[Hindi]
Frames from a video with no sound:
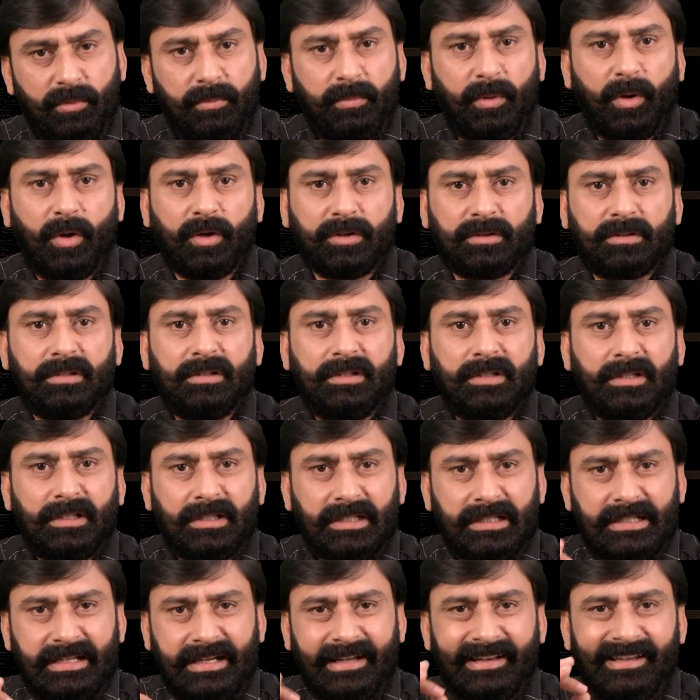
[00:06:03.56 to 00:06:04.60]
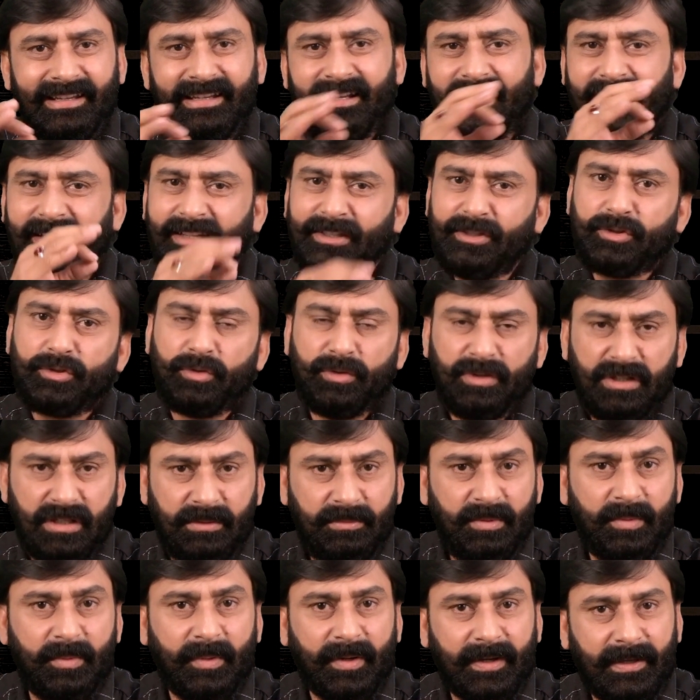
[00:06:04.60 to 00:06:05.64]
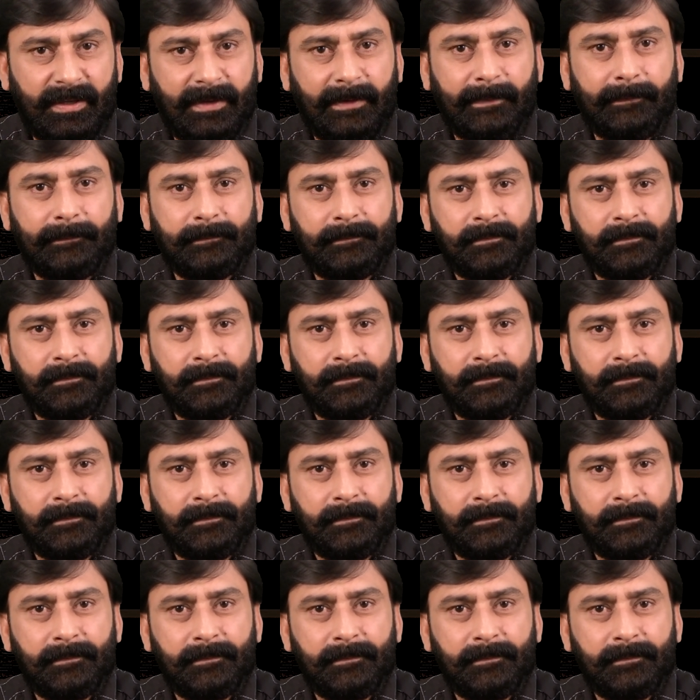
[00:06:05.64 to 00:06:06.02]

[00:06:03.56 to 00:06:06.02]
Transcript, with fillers: को बहुत खरी खरी सुननी भी पड़ी